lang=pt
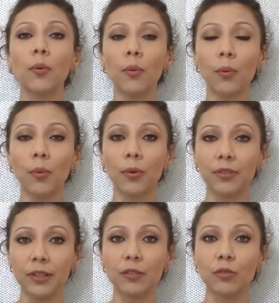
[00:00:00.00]

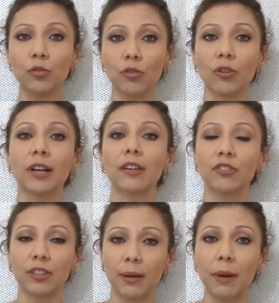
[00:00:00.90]
os riscos dos locais
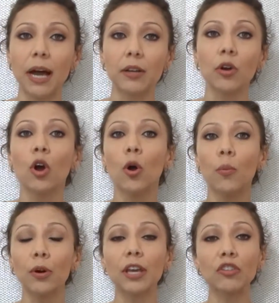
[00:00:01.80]
de trabalho,
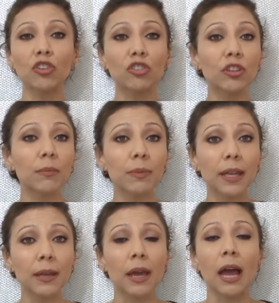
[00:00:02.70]
porque a gente também,